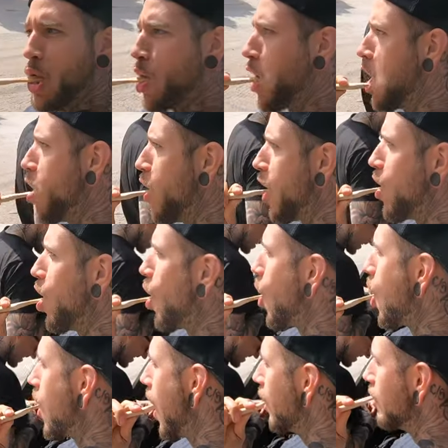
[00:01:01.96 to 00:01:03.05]
Ich bin immer noch
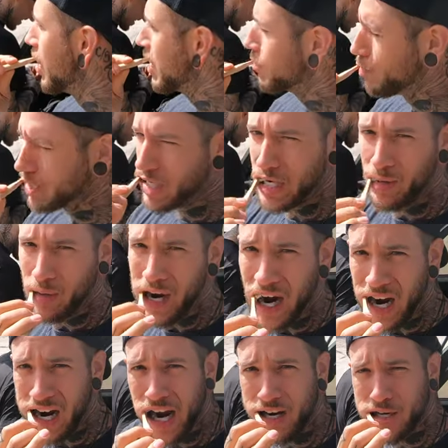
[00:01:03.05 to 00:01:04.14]
unterwegs mit dem
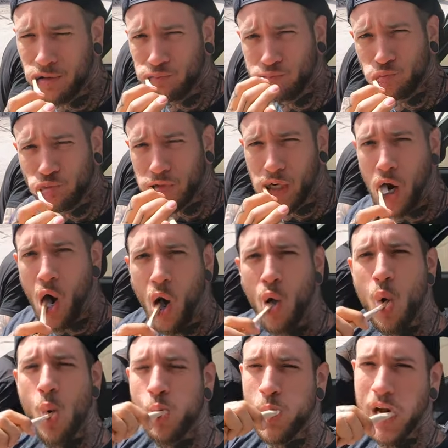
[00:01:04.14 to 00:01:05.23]
Alex auf
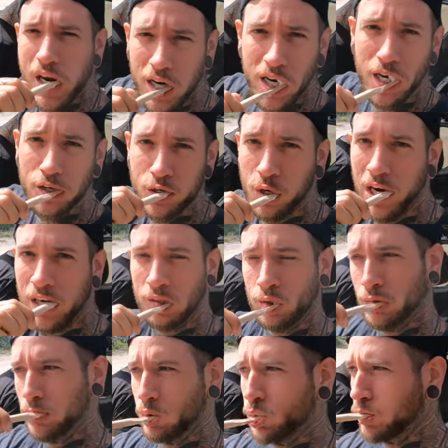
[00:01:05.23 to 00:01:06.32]
Belgien-Tour.
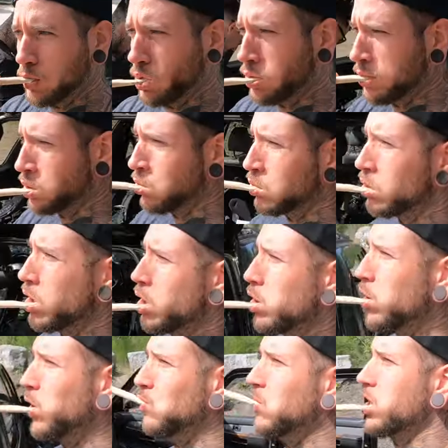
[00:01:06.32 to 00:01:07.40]

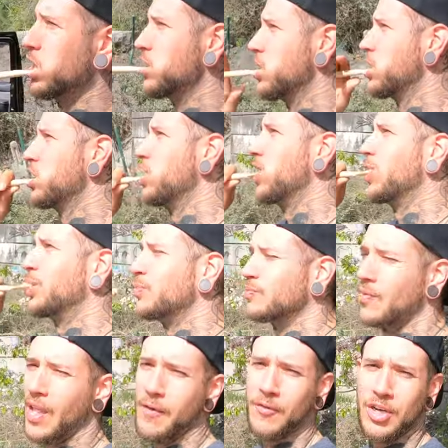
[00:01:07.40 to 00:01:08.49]
Und wir sind jetzt hier
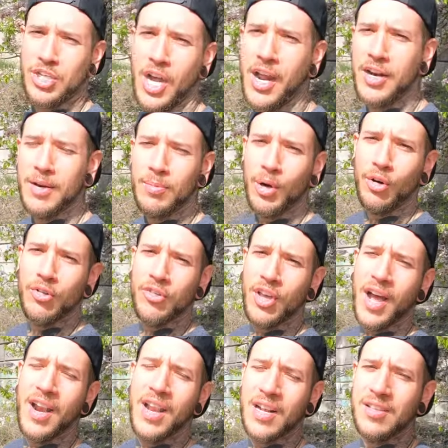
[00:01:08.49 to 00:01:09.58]
wahrscheinlich bei
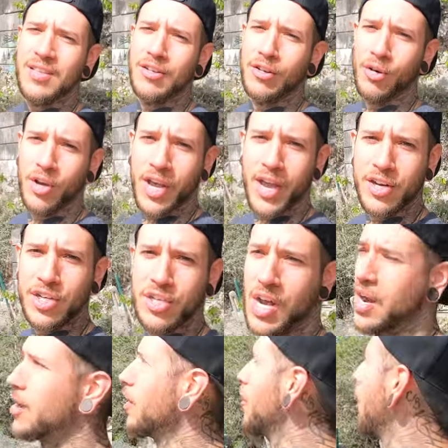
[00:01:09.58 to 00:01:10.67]
unserer letzten Location
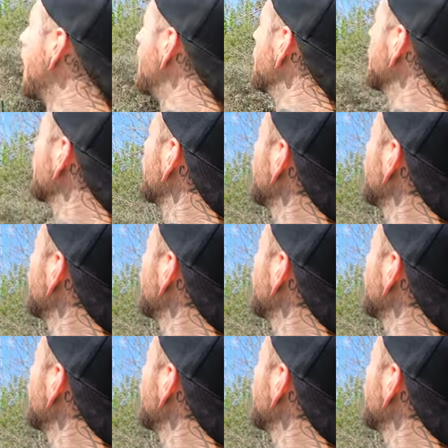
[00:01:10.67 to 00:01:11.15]
angekommen.